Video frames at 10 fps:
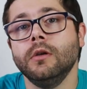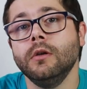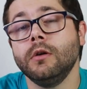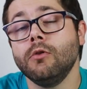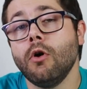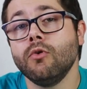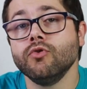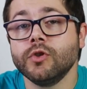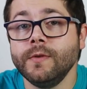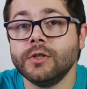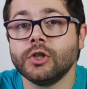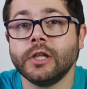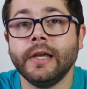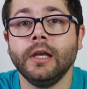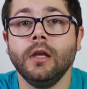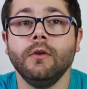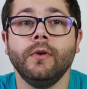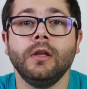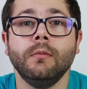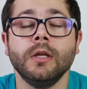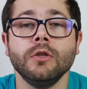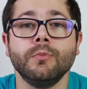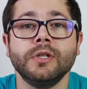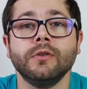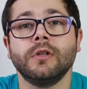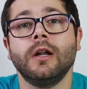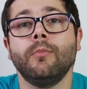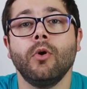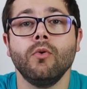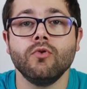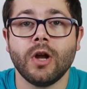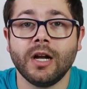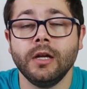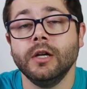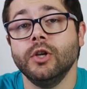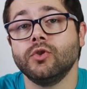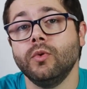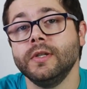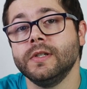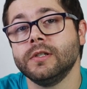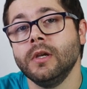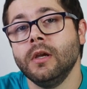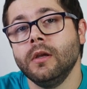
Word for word: eh, colocam os serviços que têm e efetivamente não precisam estar a procurar as coisas.